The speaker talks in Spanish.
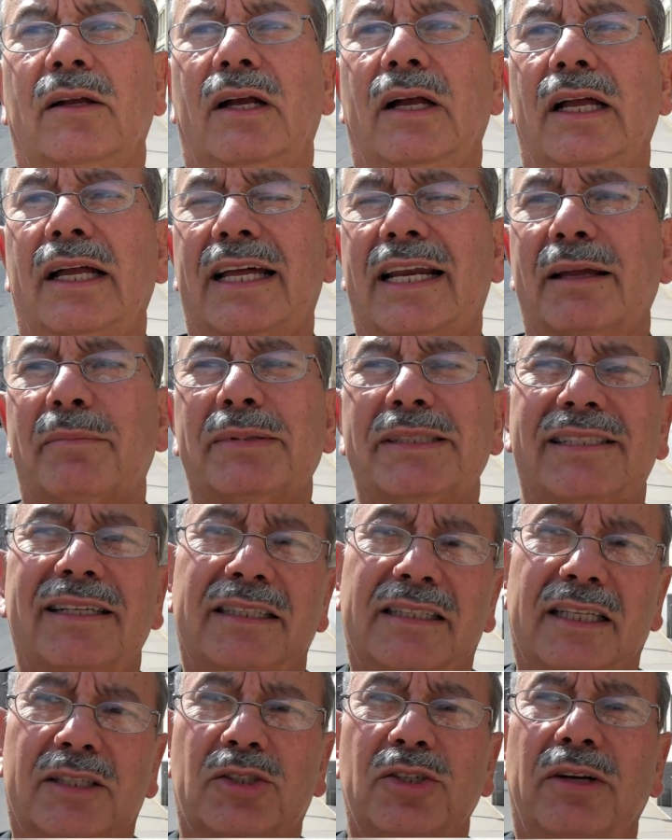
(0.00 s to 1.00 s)
Eh,
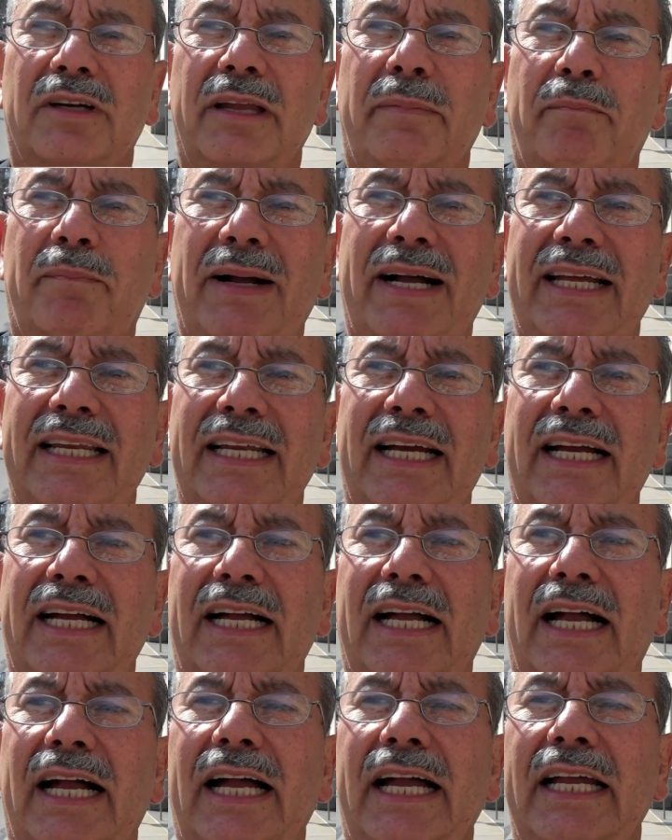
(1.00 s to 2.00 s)
representación
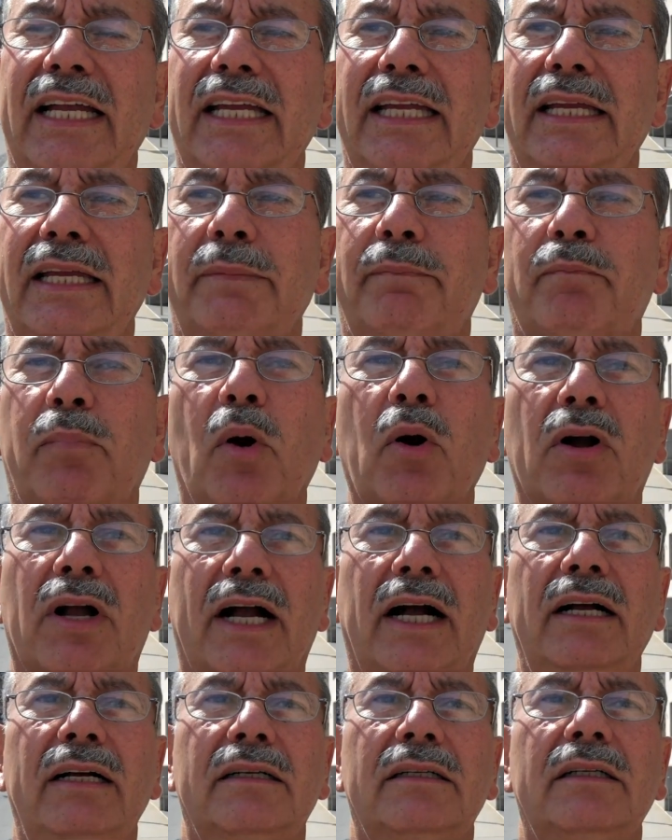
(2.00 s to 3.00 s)
hispana hay
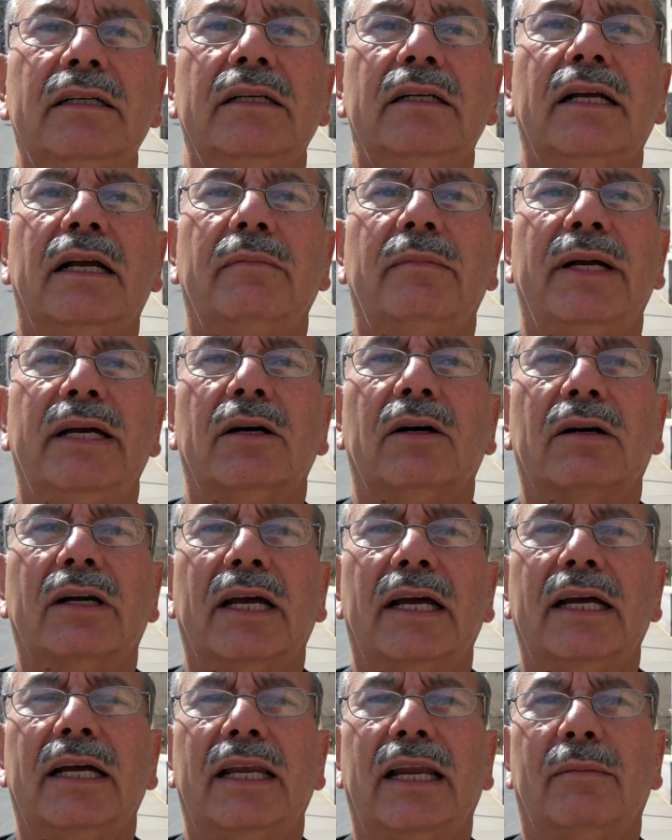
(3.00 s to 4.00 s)
poca. Veo
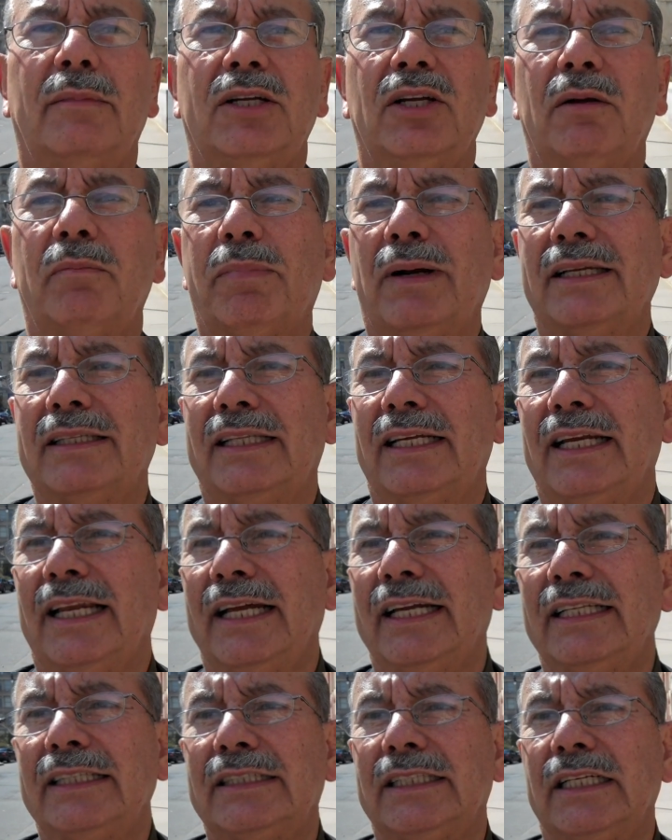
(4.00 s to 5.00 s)
que la mayor parte de
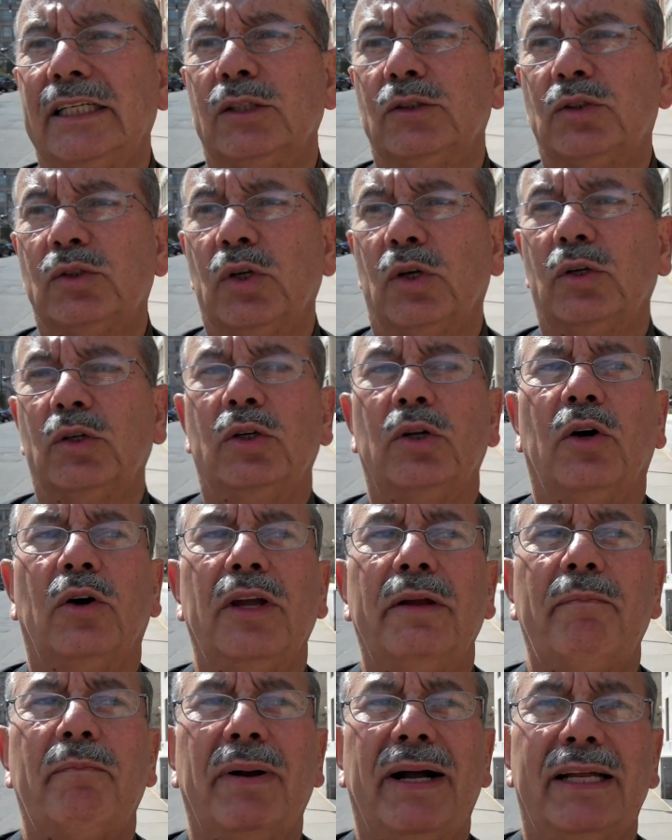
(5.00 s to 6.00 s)
la gente son no
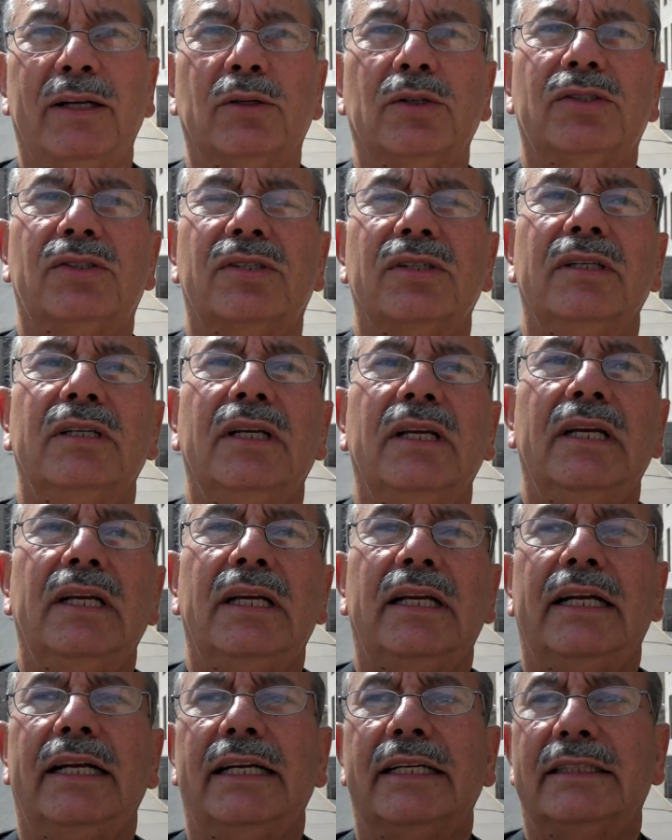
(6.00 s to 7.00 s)
hispanos.
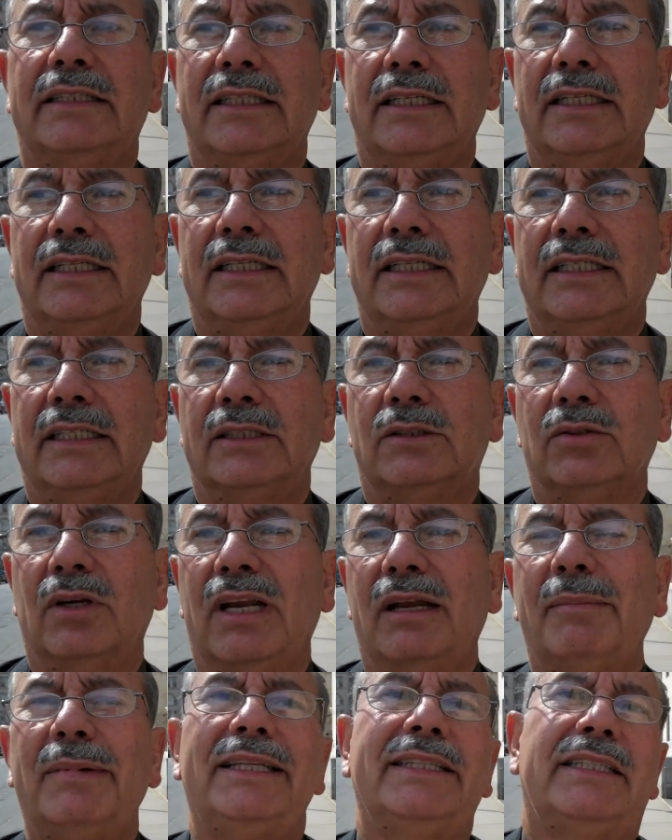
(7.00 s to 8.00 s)
Este,
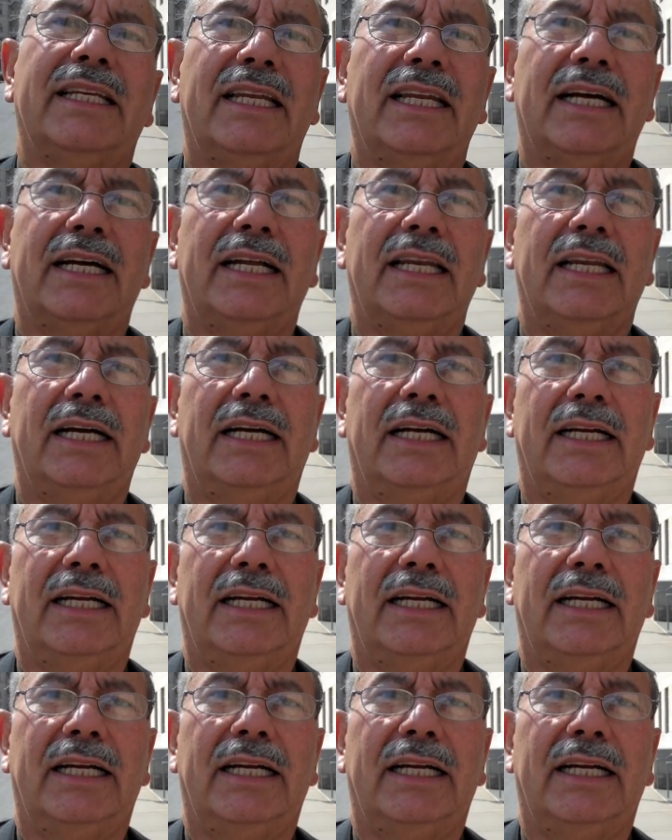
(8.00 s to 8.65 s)
solamente está